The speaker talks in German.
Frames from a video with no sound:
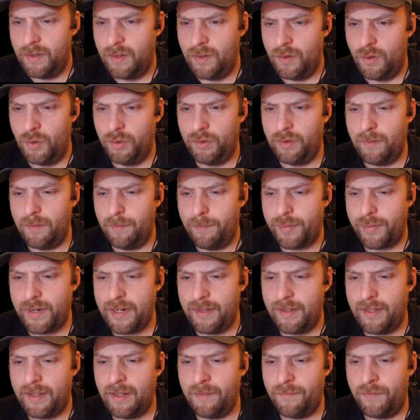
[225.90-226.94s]
Mit dem
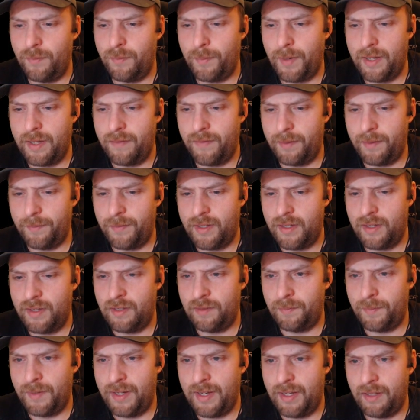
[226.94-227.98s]
Bretter. Wobei, warte mal,
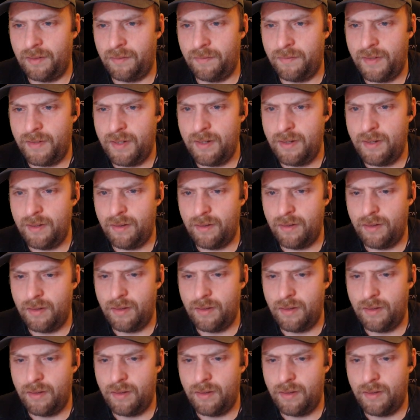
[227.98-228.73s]
erstmal Asphalt.